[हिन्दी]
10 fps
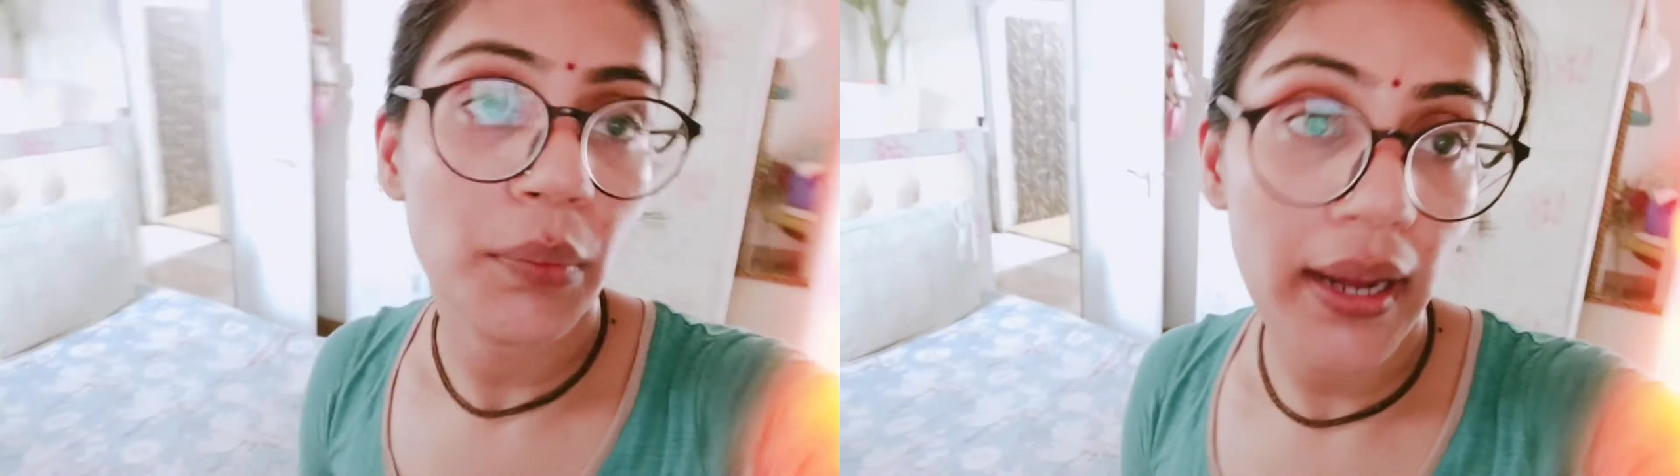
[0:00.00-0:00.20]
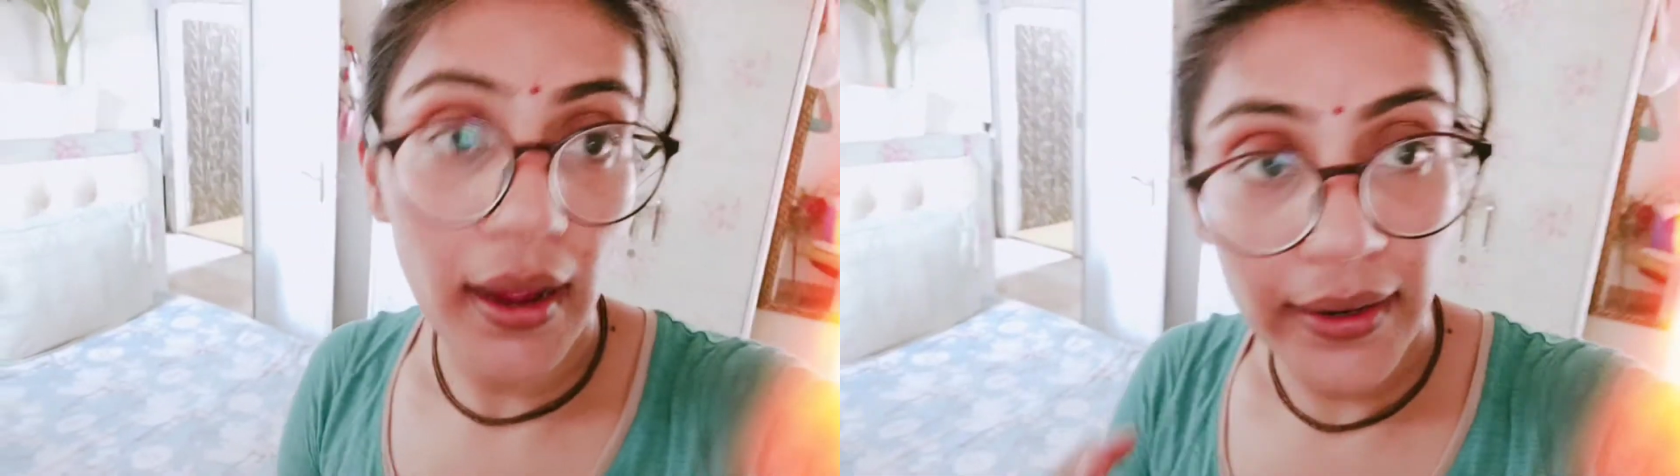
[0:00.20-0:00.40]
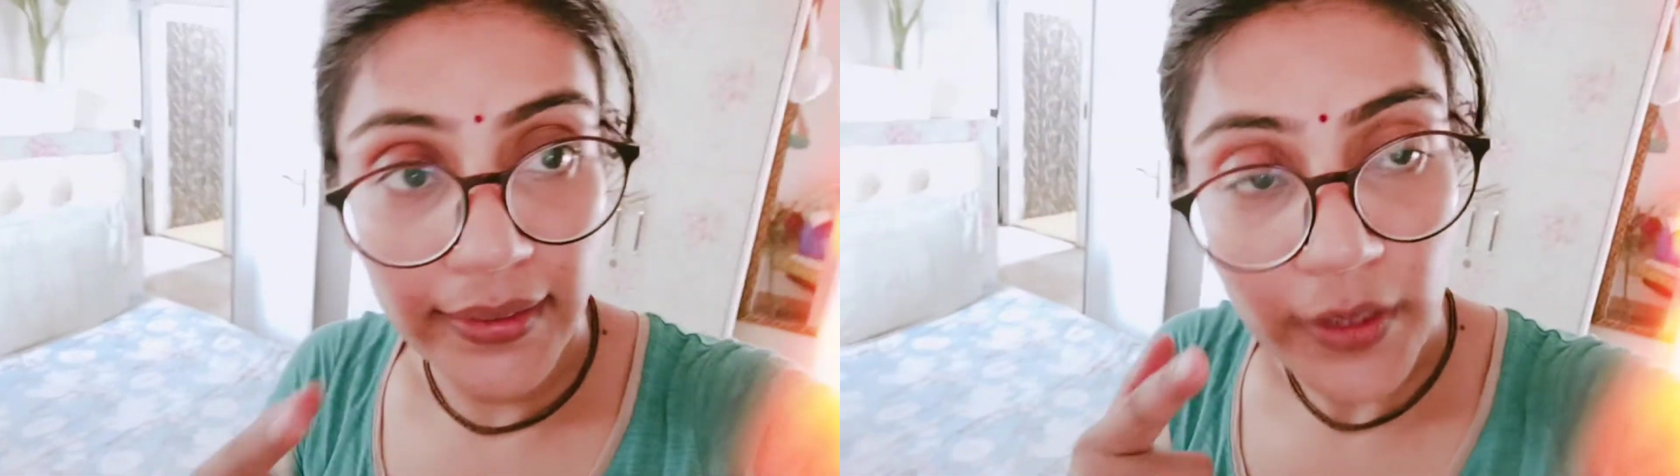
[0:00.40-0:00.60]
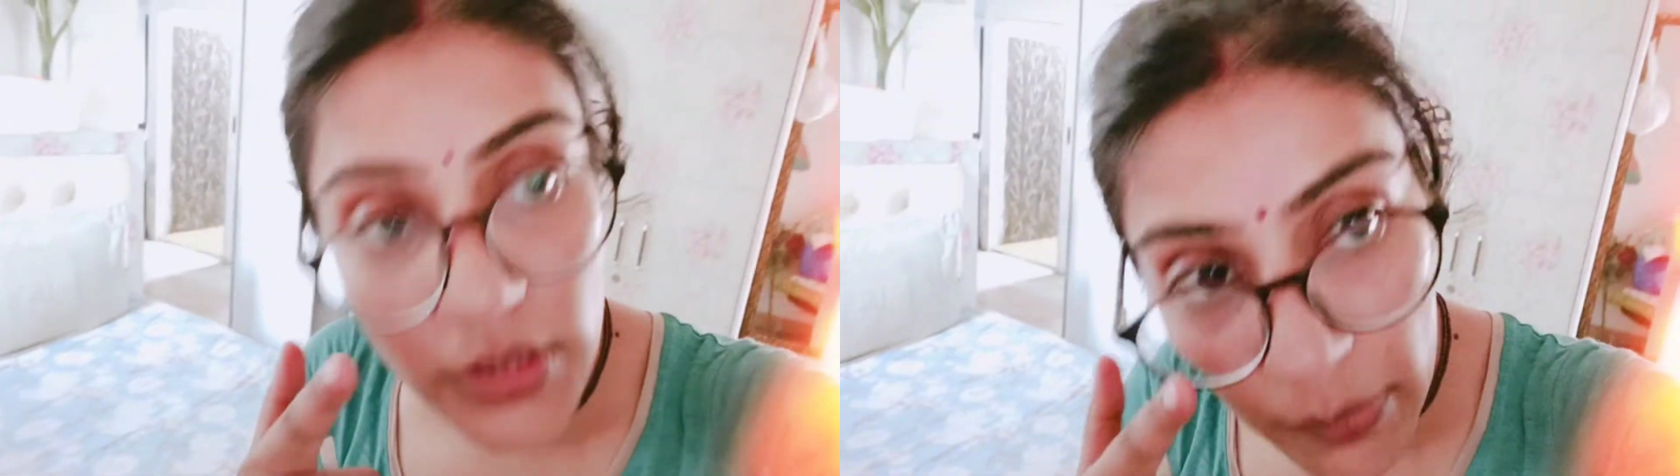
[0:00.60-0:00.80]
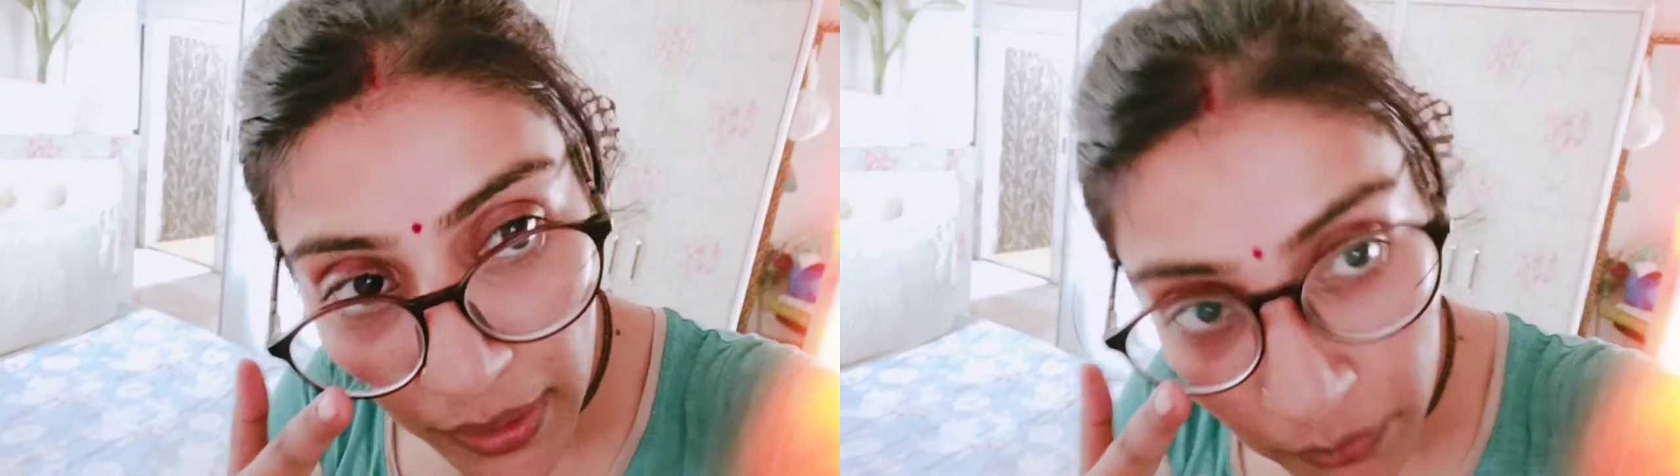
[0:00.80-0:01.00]
घर आ गए
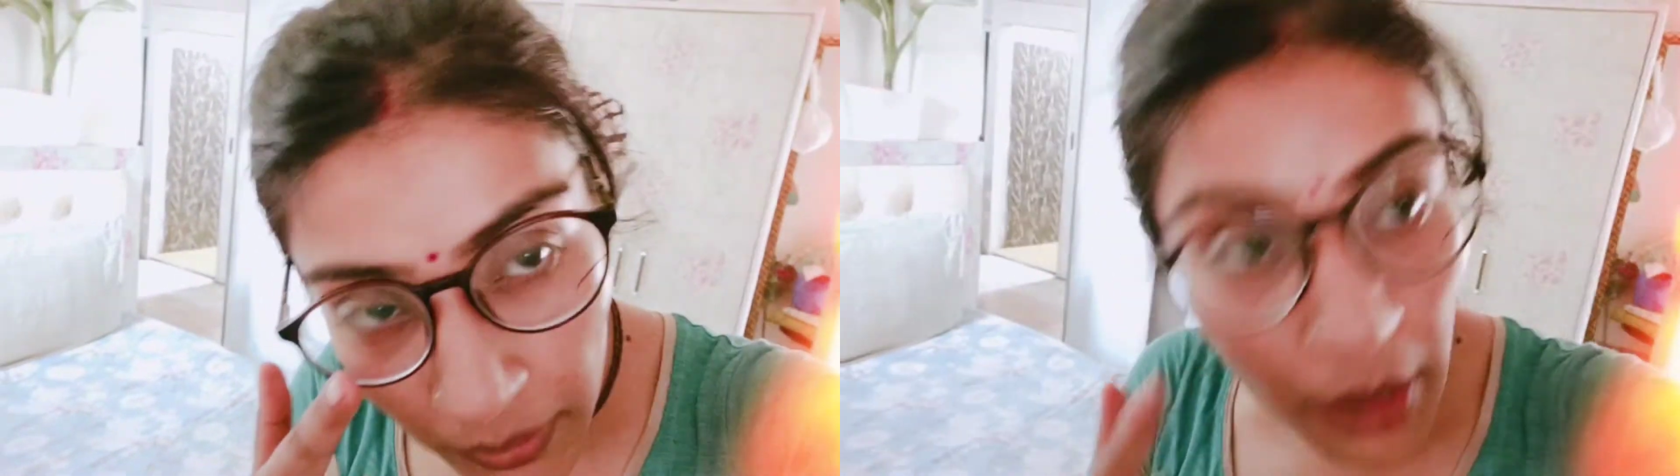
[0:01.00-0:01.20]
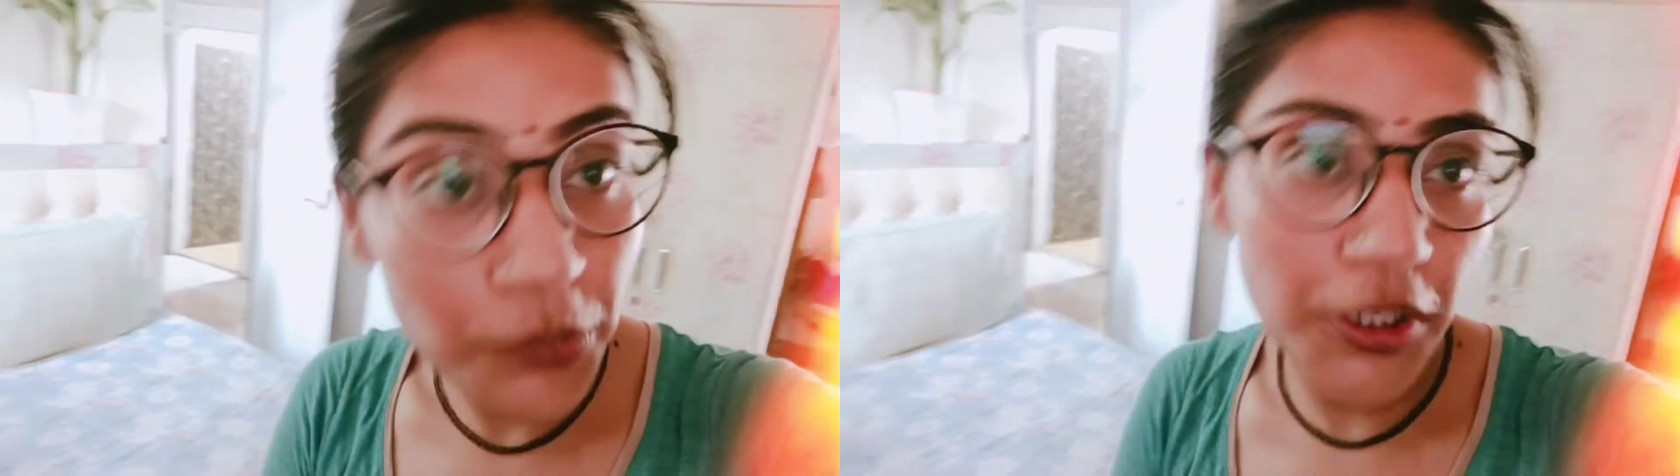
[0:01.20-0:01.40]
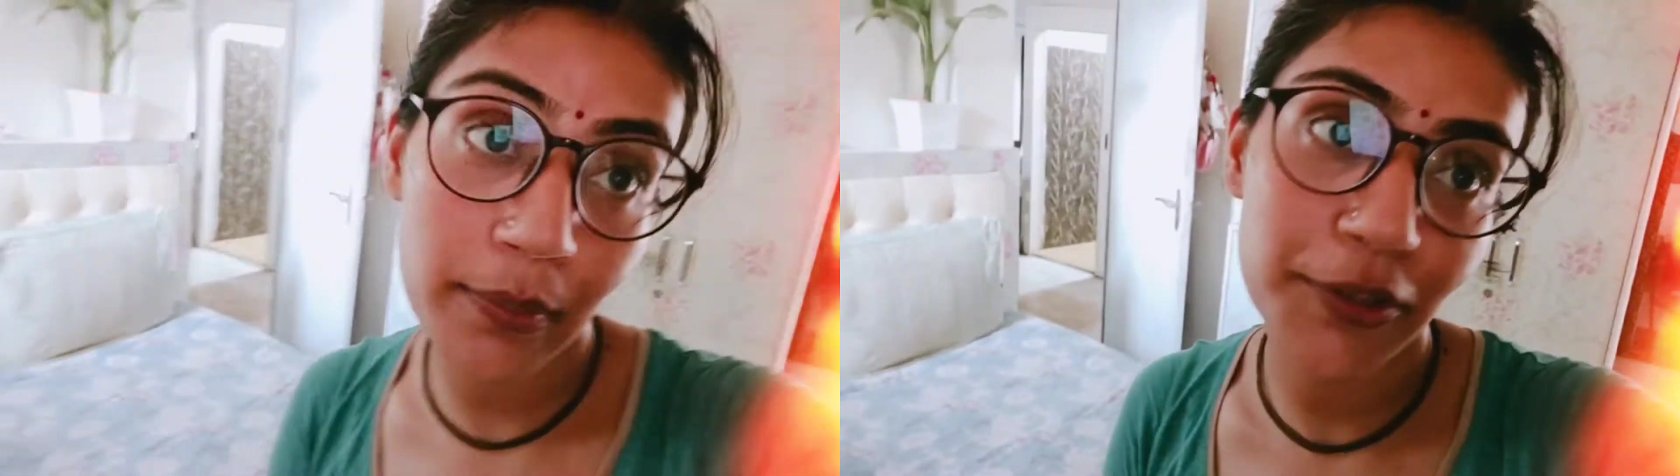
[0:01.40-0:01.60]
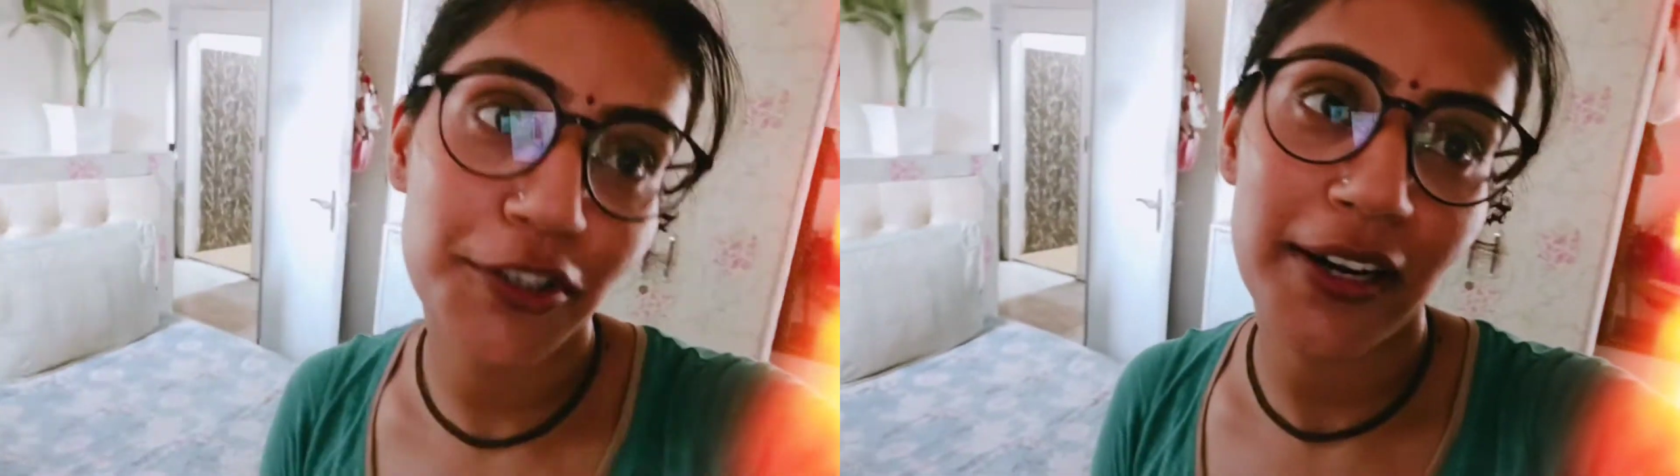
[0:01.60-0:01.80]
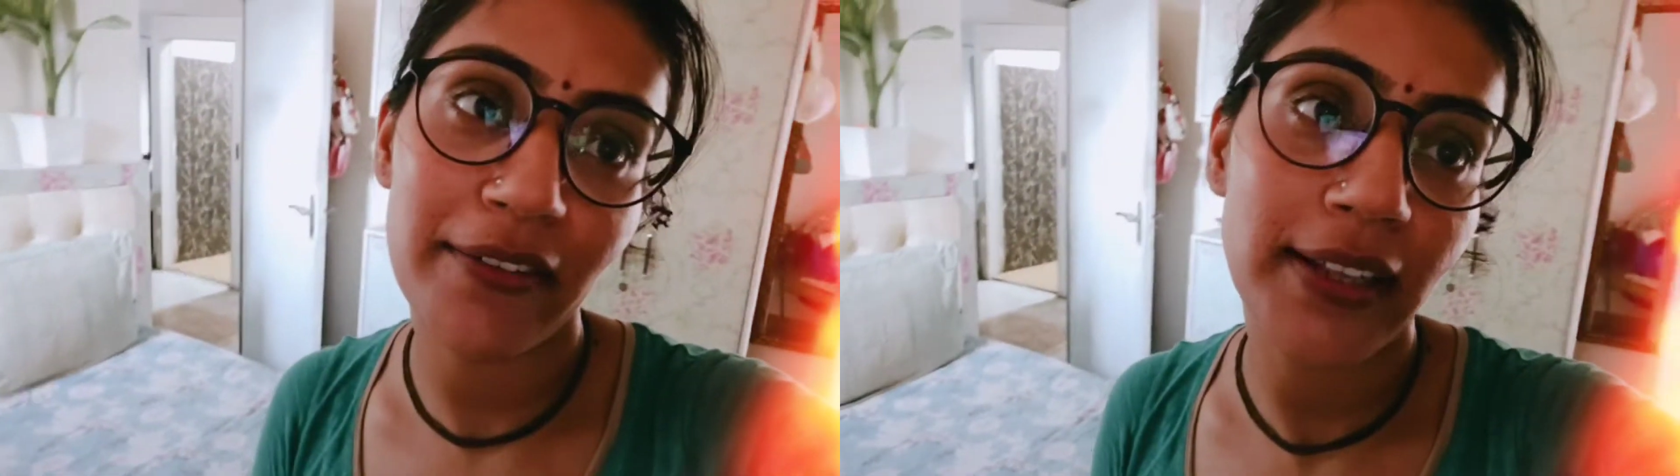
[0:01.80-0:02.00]
थे उसके बाद में अब छः